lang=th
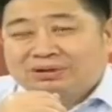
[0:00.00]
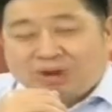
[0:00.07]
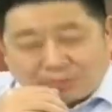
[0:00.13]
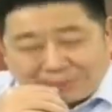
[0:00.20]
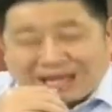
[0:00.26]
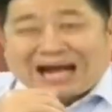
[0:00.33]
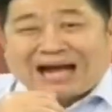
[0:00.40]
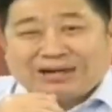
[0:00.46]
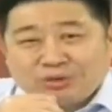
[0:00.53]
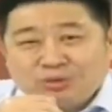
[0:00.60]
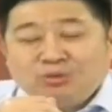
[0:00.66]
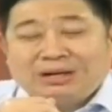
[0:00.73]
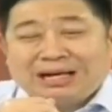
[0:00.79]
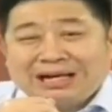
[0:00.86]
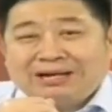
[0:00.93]
ลองไปอ่าน
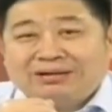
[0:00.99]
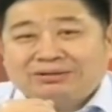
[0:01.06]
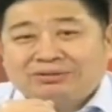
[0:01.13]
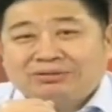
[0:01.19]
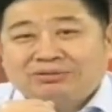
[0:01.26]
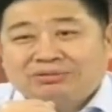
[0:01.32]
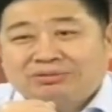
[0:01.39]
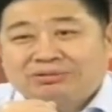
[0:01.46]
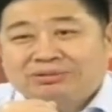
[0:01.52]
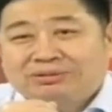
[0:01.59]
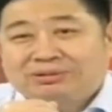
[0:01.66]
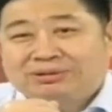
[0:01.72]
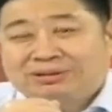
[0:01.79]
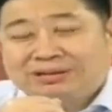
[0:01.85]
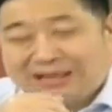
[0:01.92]
ดูนะฮะ
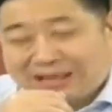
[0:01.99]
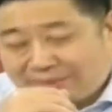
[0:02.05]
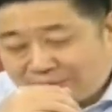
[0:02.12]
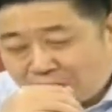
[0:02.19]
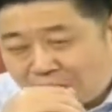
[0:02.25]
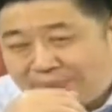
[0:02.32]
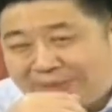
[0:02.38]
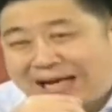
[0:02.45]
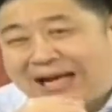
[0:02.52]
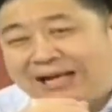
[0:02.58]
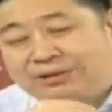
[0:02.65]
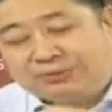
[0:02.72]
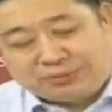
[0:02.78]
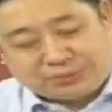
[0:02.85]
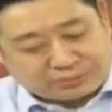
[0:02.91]
นะครับลองไป
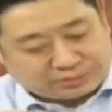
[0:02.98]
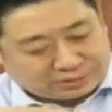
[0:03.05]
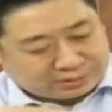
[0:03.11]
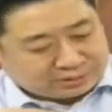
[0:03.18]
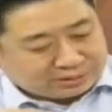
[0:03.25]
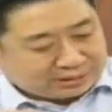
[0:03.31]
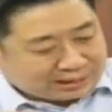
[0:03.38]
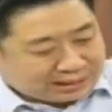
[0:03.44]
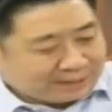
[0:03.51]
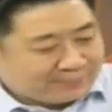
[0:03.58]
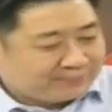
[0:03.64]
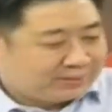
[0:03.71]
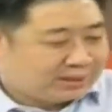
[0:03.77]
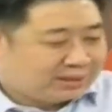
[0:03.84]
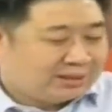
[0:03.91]
อ่านดูนะครั
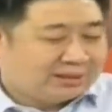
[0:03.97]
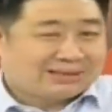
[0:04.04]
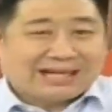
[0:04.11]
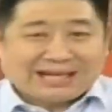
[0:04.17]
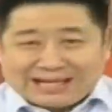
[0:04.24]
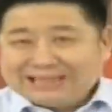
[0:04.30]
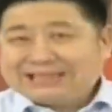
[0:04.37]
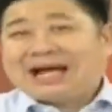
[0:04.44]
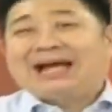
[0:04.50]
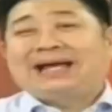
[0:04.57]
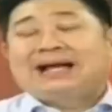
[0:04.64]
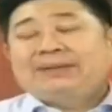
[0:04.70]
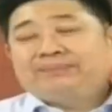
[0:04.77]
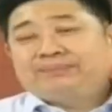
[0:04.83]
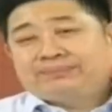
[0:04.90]
บแต่เห็นใจ
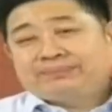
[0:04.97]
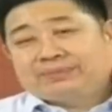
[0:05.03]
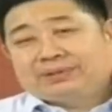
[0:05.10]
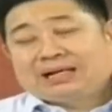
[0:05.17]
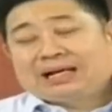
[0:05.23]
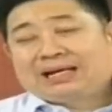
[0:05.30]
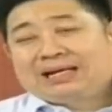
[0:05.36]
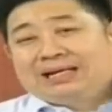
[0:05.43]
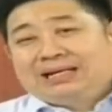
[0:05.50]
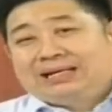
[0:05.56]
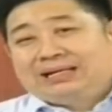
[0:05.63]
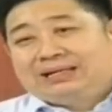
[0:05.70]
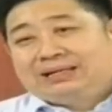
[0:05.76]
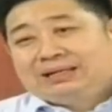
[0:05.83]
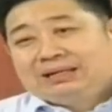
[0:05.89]
ครับใคร
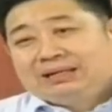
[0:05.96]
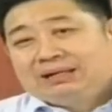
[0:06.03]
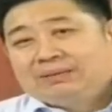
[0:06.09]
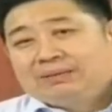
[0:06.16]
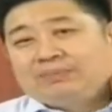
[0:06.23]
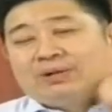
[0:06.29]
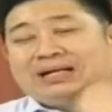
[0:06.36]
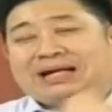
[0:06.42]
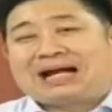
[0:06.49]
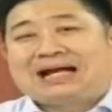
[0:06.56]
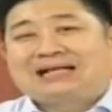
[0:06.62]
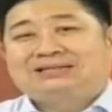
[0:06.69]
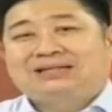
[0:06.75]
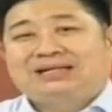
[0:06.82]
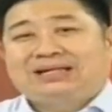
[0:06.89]
บริ
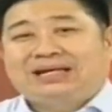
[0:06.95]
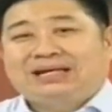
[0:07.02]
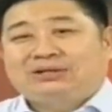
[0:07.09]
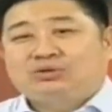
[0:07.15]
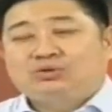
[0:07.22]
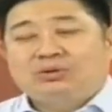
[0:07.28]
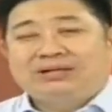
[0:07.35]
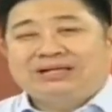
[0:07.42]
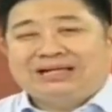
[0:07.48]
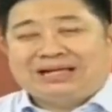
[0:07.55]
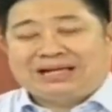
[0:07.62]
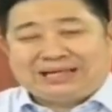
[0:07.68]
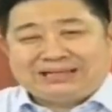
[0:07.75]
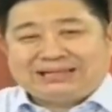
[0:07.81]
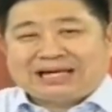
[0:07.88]
หารเศรษฐกิจช่วงนี้
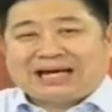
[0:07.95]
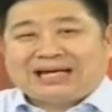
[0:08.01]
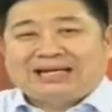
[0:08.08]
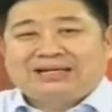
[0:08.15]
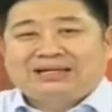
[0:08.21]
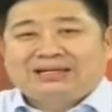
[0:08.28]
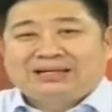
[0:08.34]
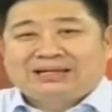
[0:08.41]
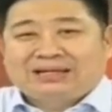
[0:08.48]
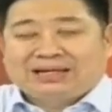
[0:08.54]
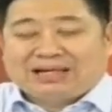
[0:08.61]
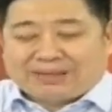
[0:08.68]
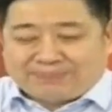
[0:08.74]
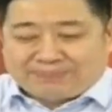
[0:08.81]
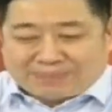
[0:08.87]
แต่เห็นใจ
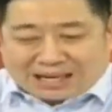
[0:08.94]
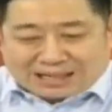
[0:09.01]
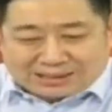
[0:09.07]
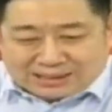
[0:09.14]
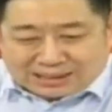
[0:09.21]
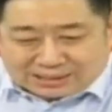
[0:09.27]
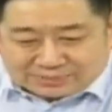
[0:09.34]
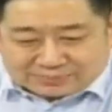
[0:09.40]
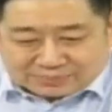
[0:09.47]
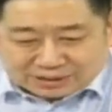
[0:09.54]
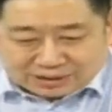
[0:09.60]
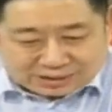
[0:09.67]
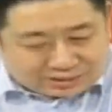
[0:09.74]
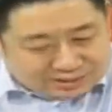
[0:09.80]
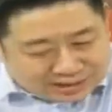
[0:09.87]
นะครับบางเรื่อง
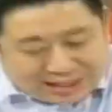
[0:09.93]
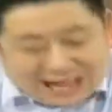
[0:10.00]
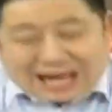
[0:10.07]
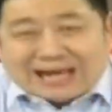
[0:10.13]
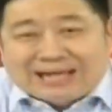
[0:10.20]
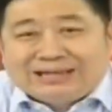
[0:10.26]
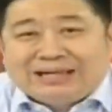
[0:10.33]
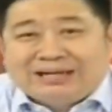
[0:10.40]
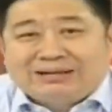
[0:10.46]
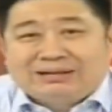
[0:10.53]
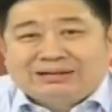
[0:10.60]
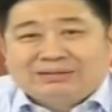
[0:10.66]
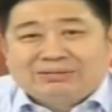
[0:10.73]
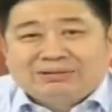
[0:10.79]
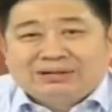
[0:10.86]
เสียดายจริ
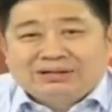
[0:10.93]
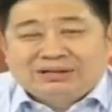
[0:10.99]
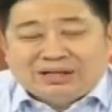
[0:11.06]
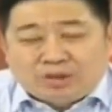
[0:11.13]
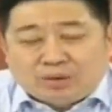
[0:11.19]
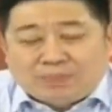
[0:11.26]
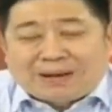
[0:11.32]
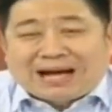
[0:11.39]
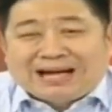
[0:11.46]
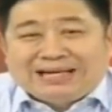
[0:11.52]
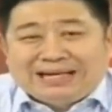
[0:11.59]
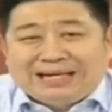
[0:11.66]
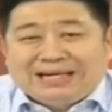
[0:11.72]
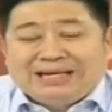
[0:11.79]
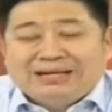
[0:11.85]
งๆนโยบาย
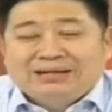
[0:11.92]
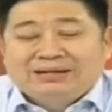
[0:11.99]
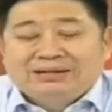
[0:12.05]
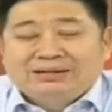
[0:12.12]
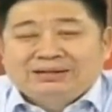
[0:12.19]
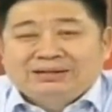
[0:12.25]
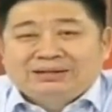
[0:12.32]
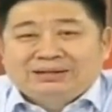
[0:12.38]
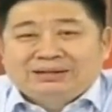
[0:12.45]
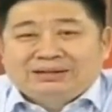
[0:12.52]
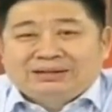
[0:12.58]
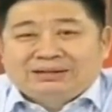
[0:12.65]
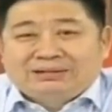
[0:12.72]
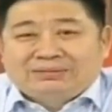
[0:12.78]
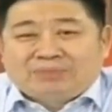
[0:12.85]
ดี
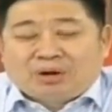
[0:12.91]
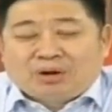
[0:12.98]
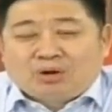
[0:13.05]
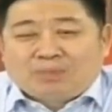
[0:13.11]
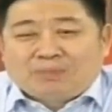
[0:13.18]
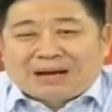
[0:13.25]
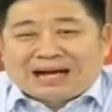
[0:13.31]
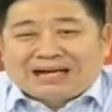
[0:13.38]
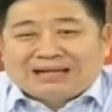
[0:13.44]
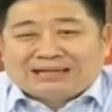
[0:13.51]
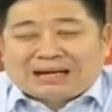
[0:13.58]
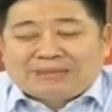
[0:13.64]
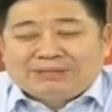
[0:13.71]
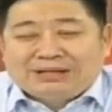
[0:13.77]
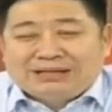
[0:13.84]
พอลงมา
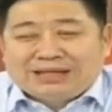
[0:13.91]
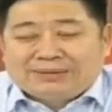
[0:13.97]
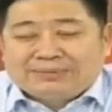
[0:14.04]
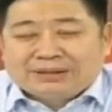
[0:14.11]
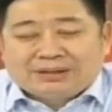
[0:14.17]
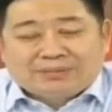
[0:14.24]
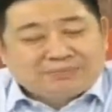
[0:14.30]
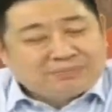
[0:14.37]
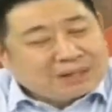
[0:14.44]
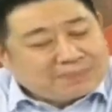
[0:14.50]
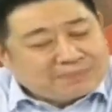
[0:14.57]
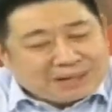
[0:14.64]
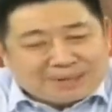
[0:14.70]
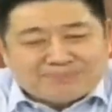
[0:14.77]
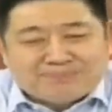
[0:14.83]
ทำจริงๆมั
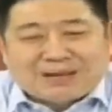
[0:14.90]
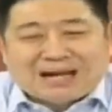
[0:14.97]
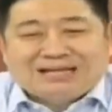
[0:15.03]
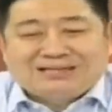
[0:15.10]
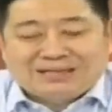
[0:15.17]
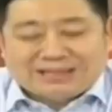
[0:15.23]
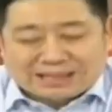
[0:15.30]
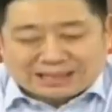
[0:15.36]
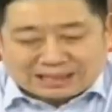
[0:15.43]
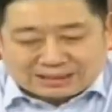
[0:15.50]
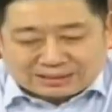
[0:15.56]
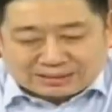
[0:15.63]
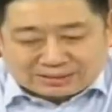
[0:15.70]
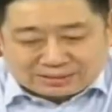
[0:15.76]
นไม่ไปซะอย่างนั้น